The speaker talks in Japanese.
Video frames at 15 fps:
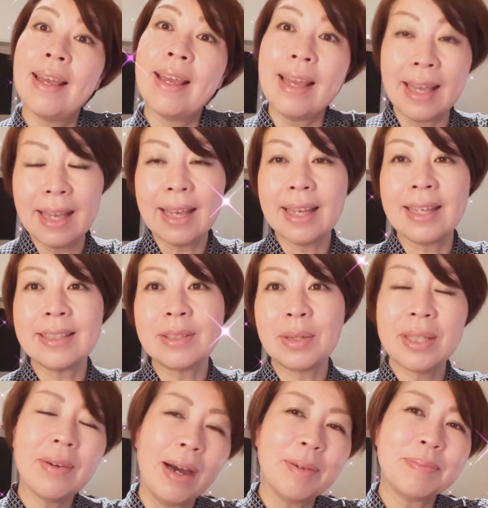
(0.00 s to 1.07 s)
えー、それ
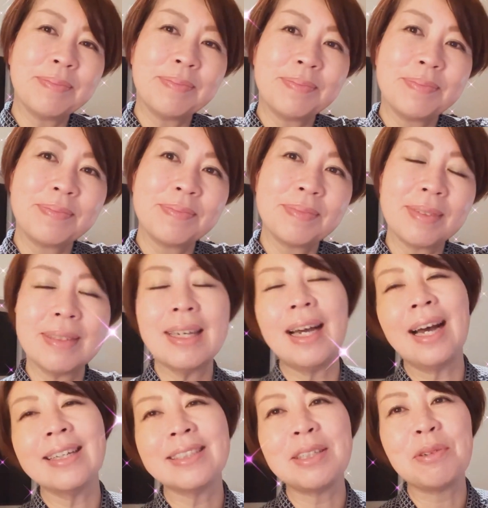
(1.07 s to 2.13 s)
では
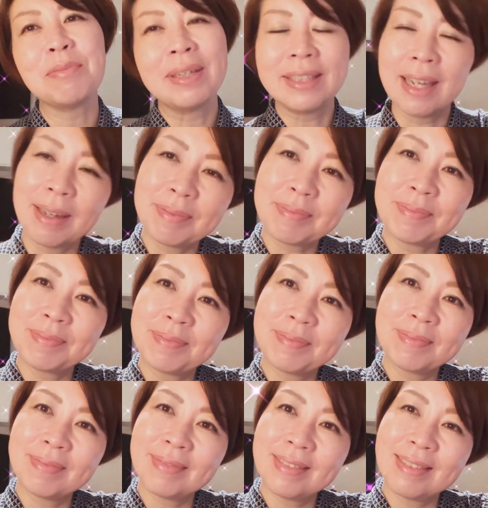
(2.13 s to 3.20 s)
明日もまた
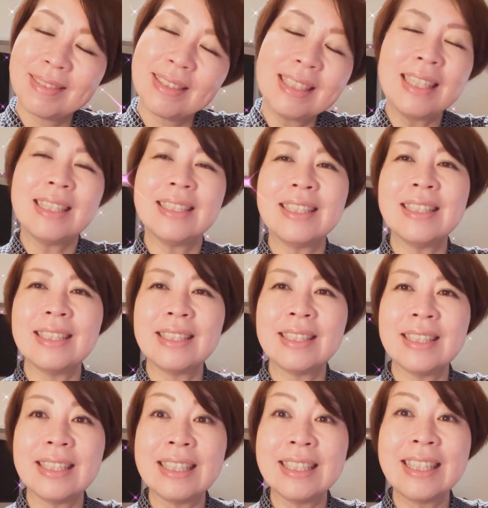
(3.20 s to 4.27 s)
いい一日
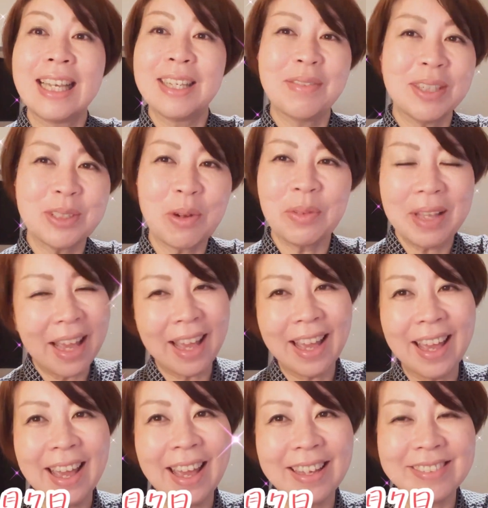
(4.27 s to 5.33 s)
にしていきましょう
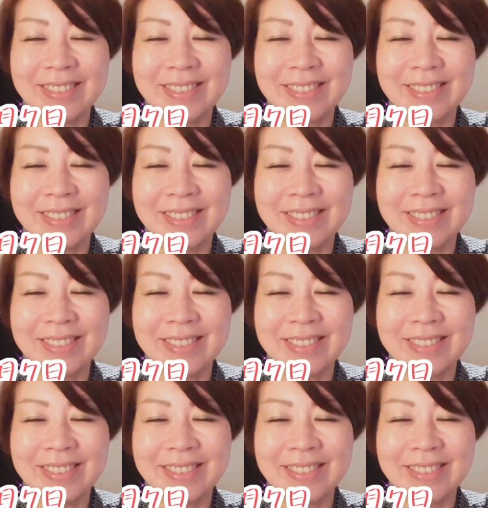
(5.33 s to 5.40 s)
ね。